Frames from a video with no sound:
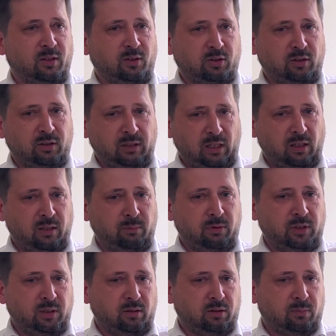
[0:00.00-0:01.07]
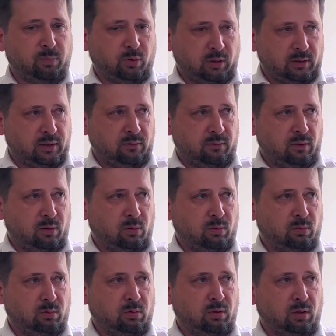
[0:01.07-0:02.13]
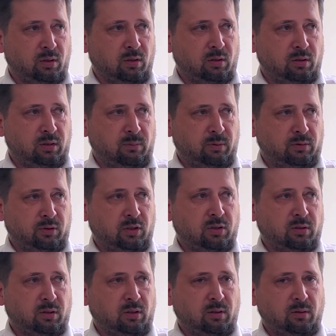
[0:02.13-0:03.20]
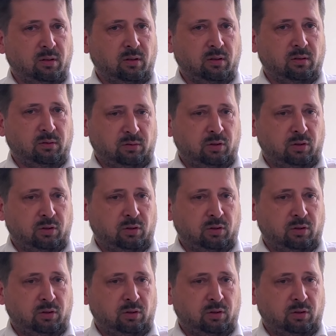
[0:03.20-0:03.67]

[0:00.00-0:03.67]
Czyli dalej będziesz pokazywał i będziesz e,